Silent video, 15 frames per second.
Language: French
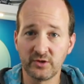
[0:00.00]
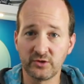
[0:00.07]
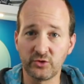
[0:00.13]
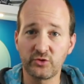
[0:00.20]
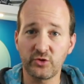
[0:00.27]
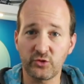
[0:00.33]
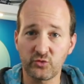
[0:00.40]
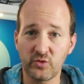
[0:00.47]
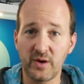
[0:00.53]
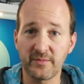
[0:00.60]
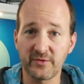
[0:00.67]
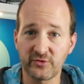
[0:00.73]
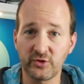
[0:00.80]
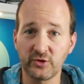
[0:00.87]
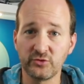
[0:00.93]
Docker
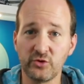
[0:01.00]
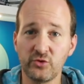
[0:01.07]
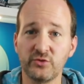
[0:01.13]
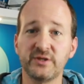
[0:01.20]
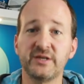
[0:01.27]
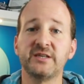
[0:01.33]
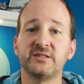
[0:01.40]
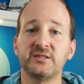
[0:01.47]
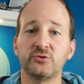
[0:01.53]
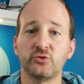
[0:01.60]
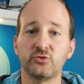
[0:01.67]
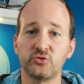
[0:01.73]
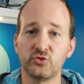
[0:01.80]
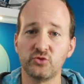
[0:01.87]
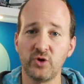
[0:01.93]
Swarm standalone existe
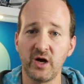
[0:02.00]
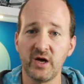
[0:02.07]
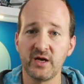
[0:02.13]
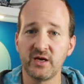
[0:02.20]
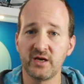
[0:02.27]
toujours,